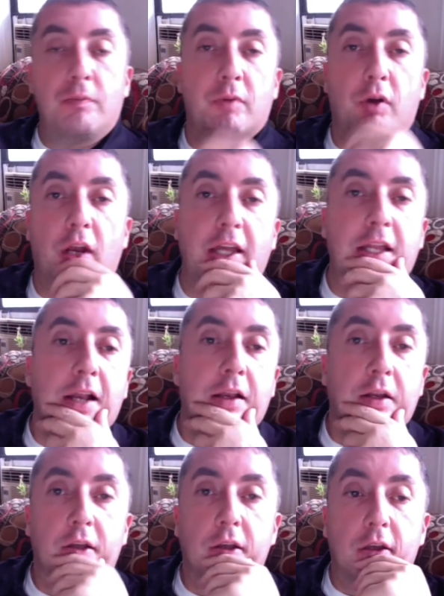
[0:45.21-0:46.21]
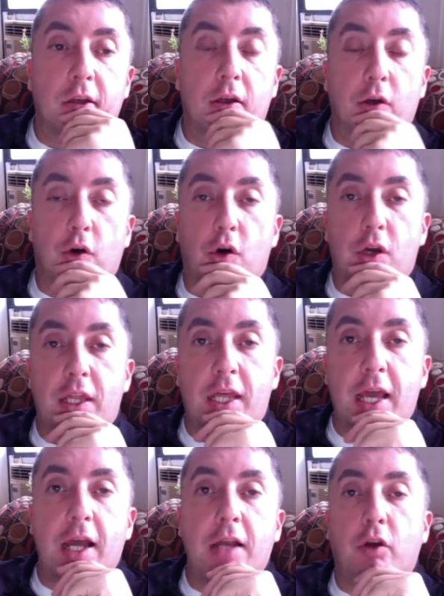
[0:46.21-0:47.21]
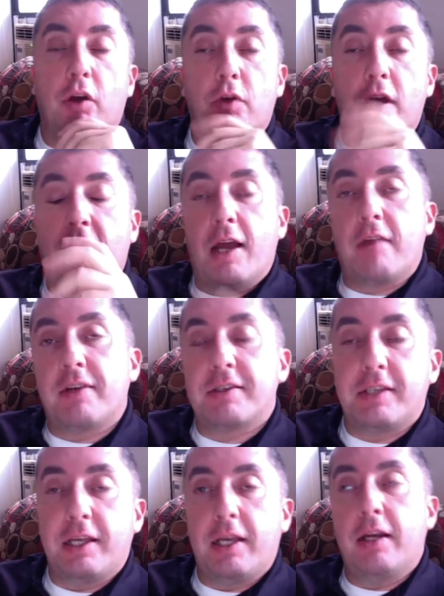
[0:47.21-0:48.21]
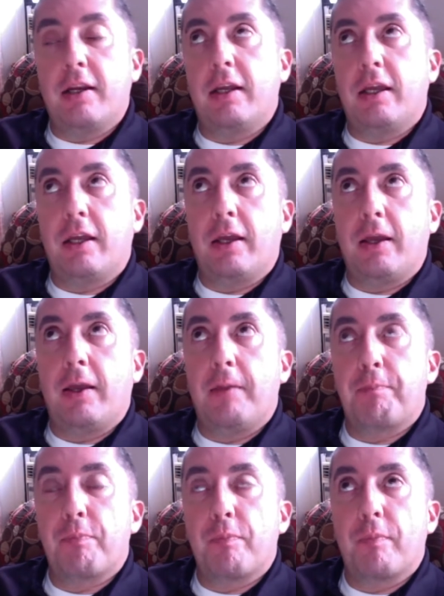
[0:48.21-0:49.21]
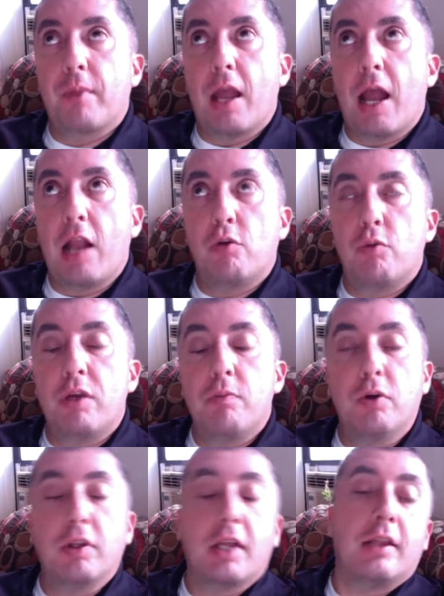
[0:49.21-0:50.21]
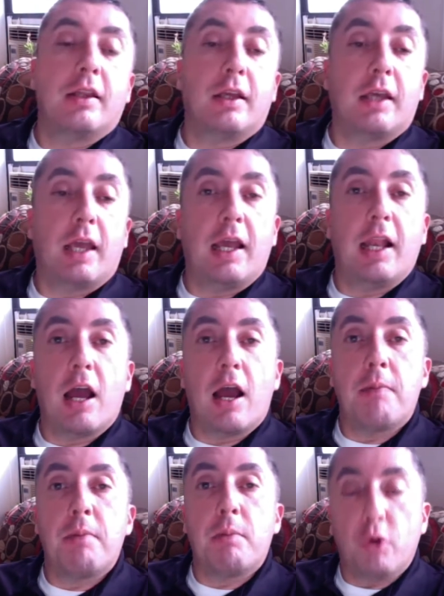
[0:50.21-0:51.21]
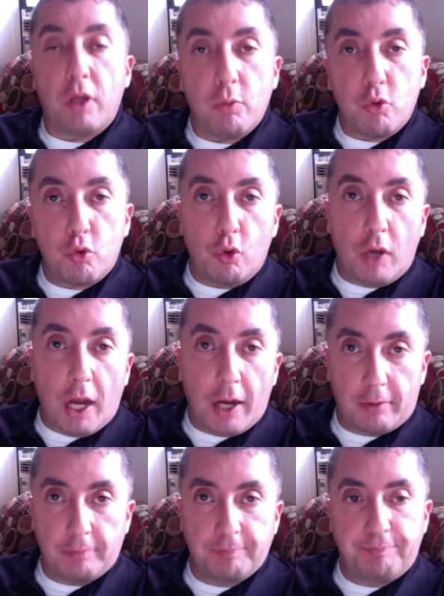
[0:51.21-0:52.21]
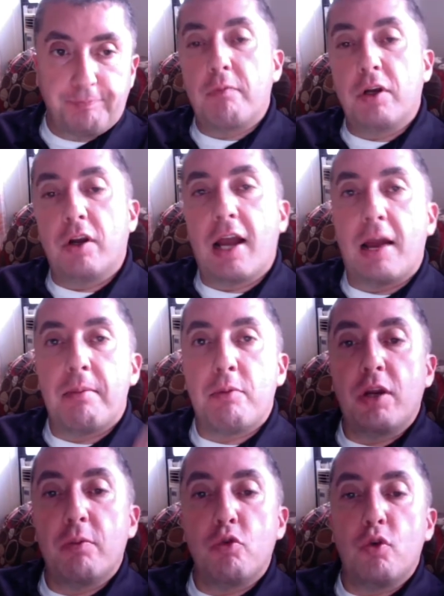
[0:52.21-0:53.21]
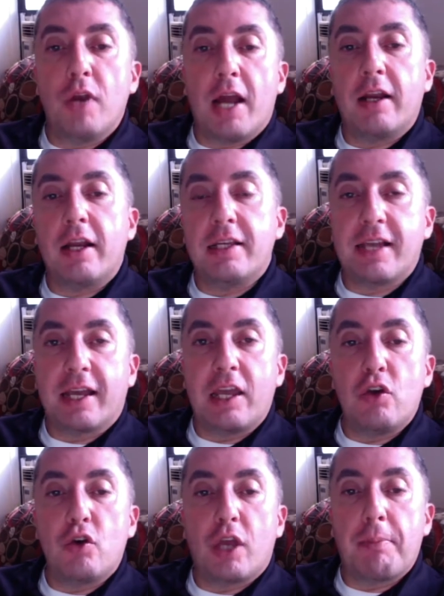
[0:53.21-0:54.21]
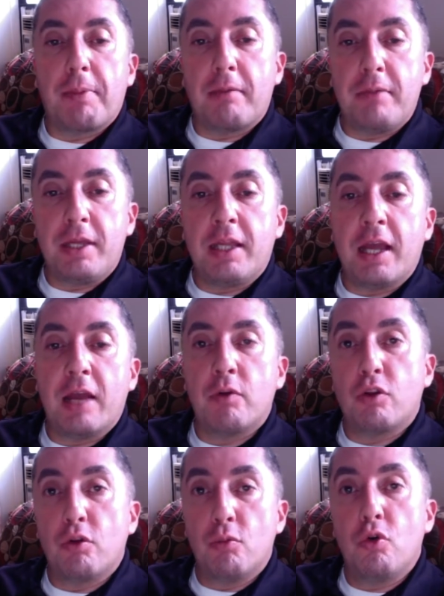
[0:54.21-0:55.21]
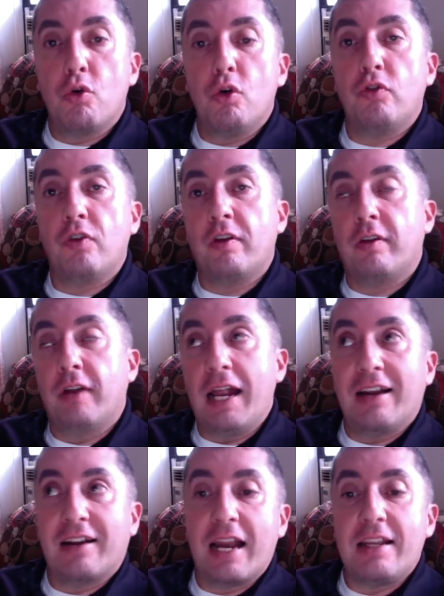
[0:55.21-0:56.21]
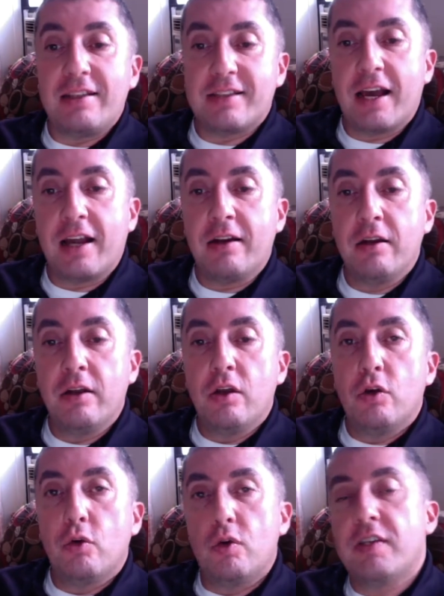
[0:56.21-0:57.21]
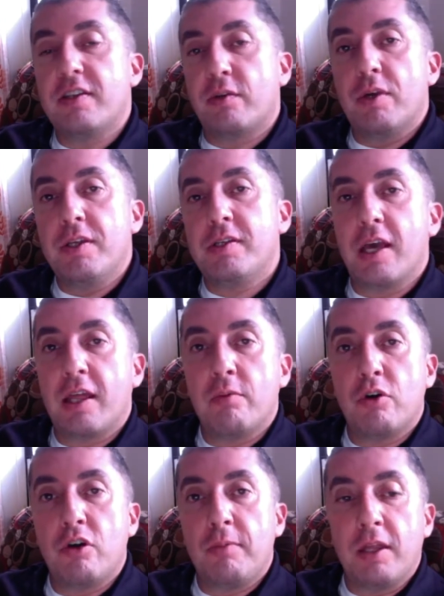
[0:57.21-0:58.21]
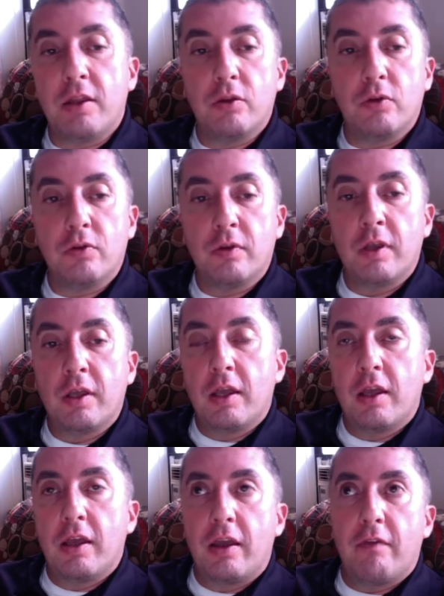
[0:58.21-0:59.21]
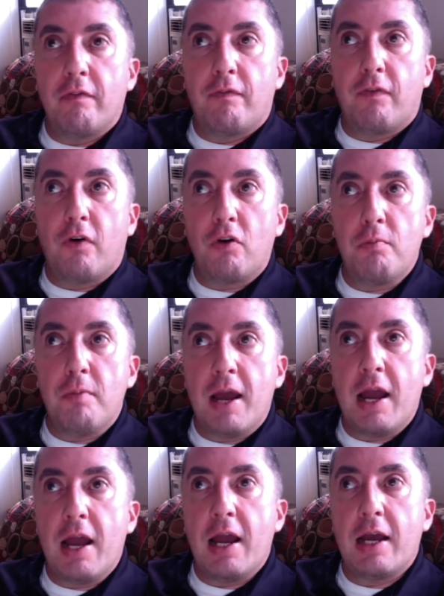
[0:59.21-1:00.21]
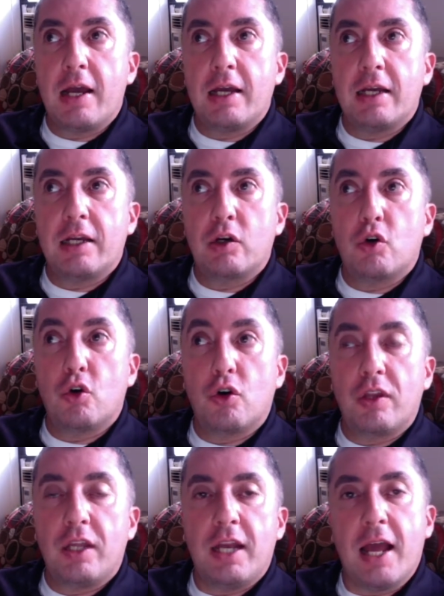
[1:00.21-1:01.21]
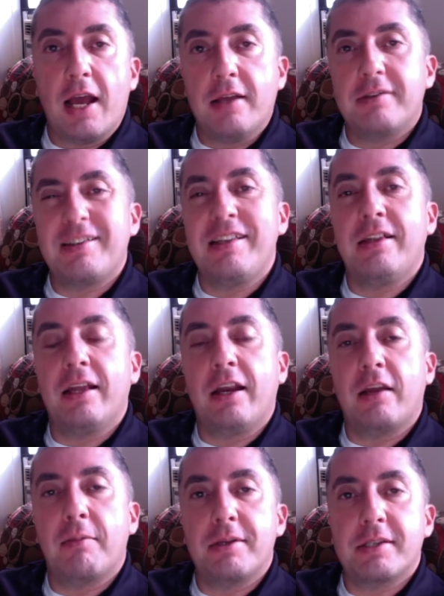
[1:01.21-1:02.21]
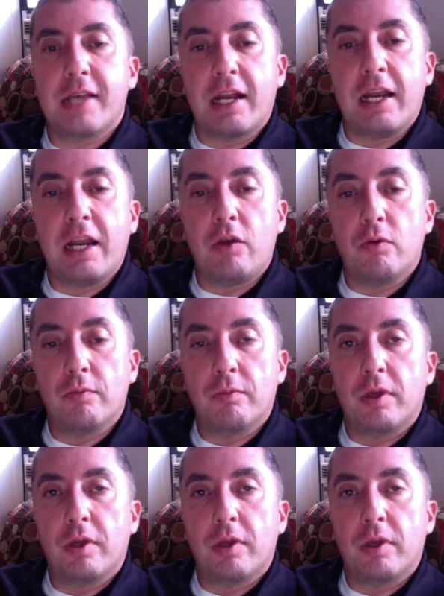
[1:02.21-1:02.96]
Hola, ¿qué tal? Hoy día lo que voy a hablar va a ser eh, algo muy importante que es la memoria muscular. Bueno, la memoria muscular es aquello que permite a nuestros músculos el realizar una secuencia de movimientos en forma coordinada sin tener que pensar en ello.